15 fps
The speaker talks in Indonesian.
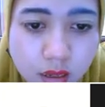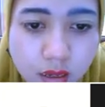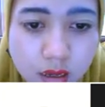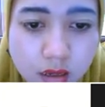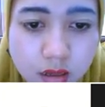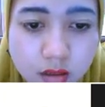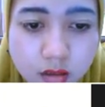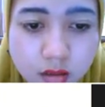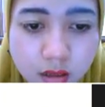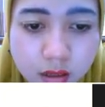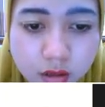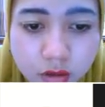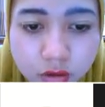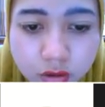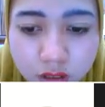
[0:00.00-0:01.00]
Nah.
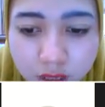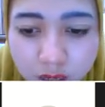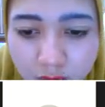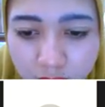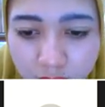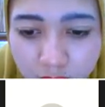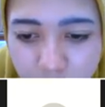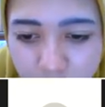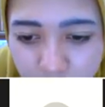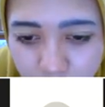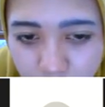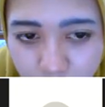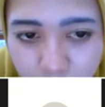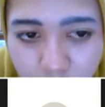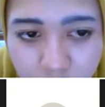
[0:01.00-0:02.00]
Lanjut ya,
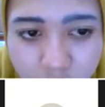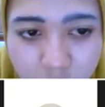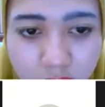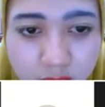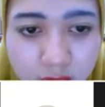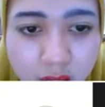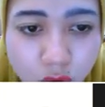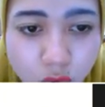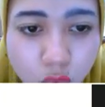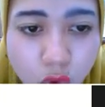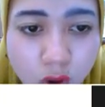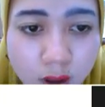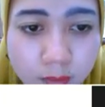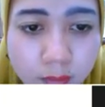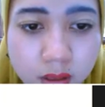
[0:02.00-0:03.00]
selanjutnya yaitu
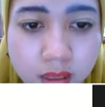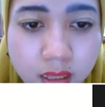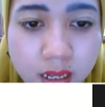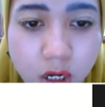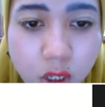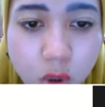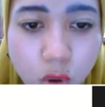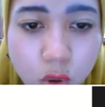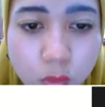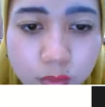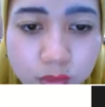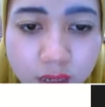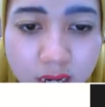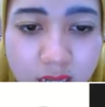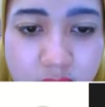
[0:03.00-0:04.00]

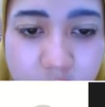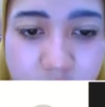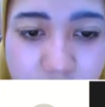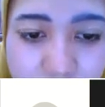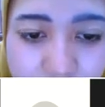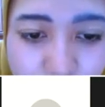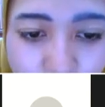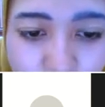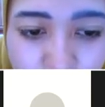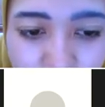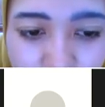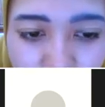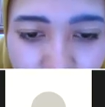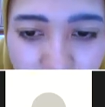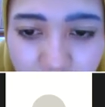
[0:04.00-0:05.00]
epitelium
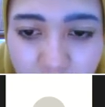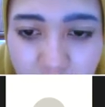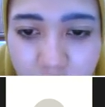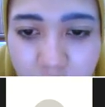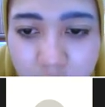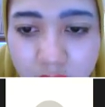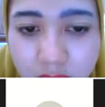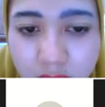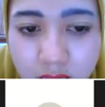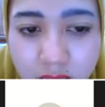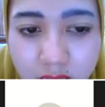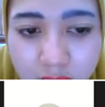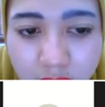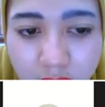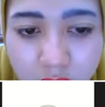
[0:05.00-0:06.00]
transisional.
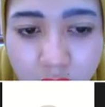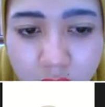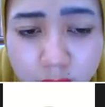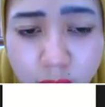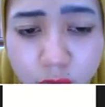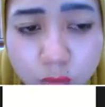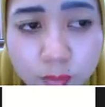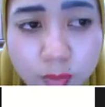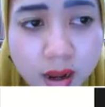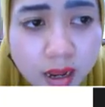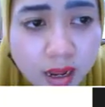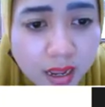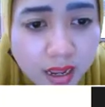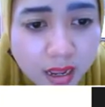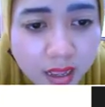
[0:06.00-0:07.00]
Ya,
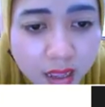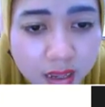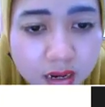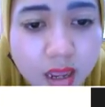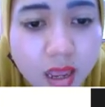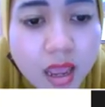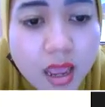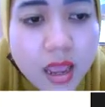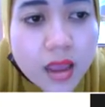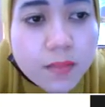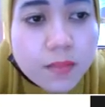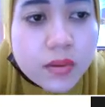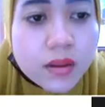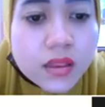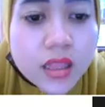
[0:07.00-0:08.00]
merupakan
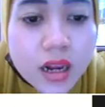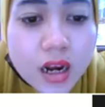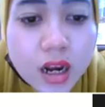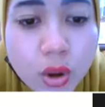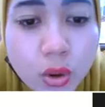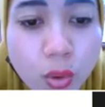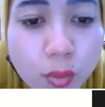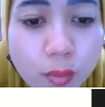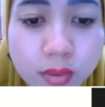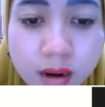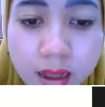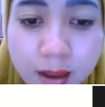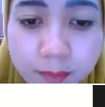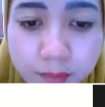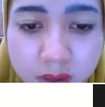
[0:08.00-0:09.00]
epitelium
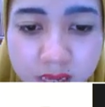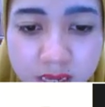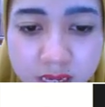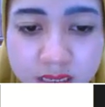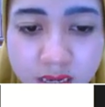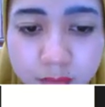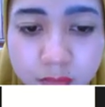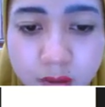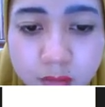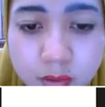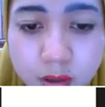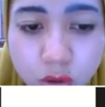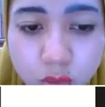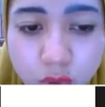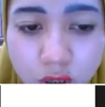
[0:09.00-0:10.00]
berlapis yang
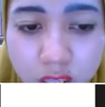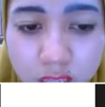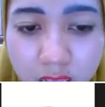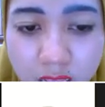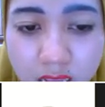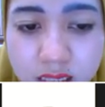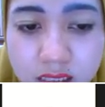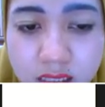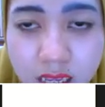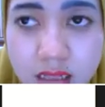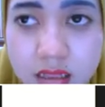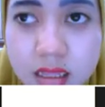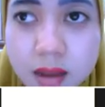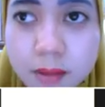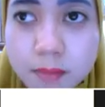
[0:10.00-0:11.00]
berbentuknya
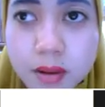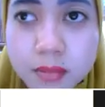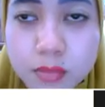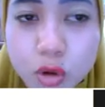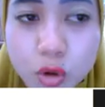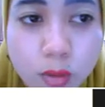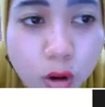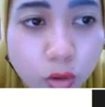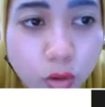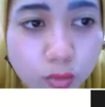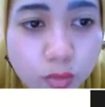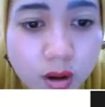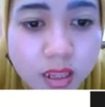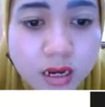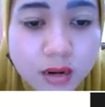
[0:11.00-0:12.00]
sel dapat
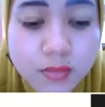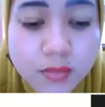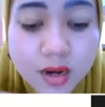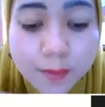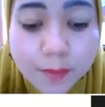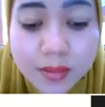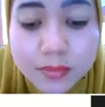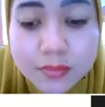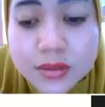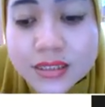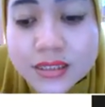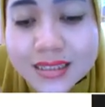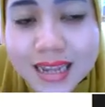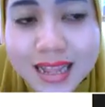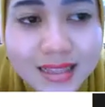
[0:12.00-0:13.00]
berubah-ubah, jadi dapat
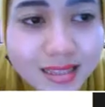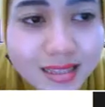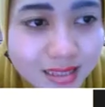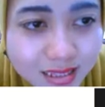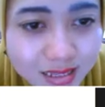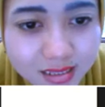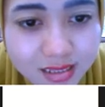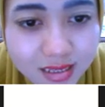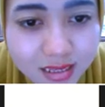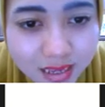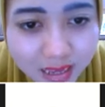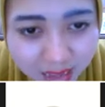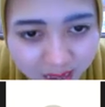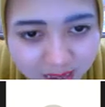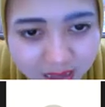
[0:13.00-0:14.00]

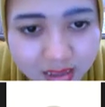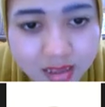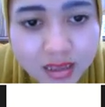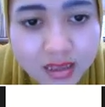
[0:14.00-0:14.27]
bertransisi ya.